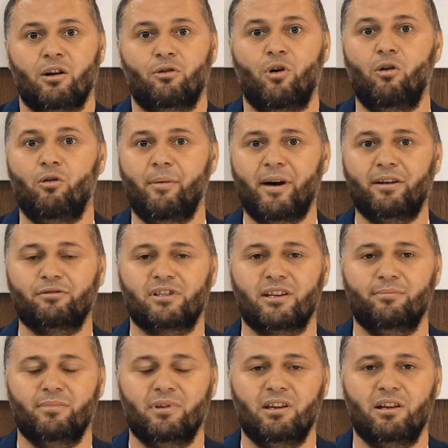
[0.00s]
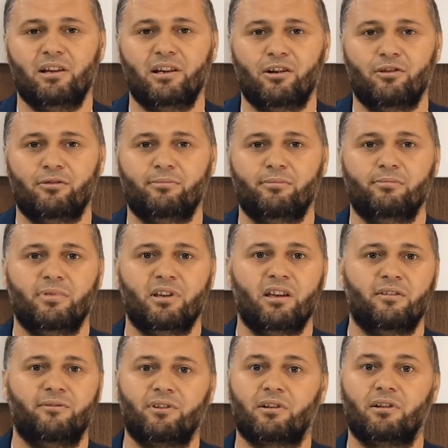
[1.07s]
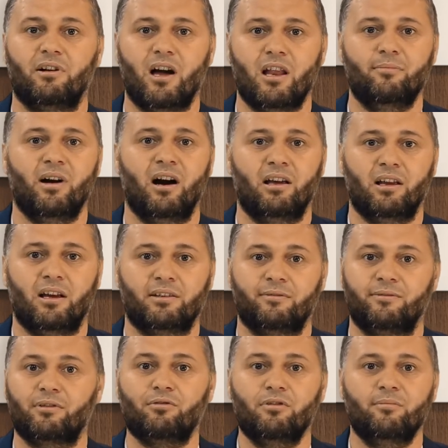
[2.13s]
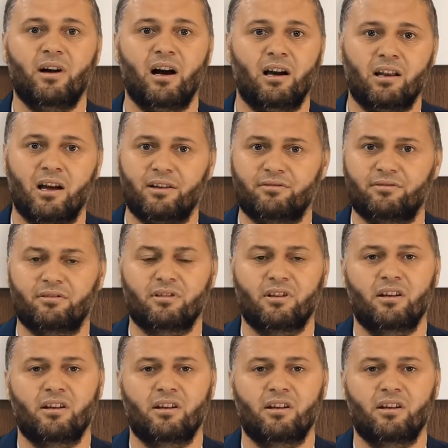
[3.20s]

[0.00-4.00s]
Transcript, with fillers: وهو ما نسميه اليوم بفقه المآلات فقه المآلات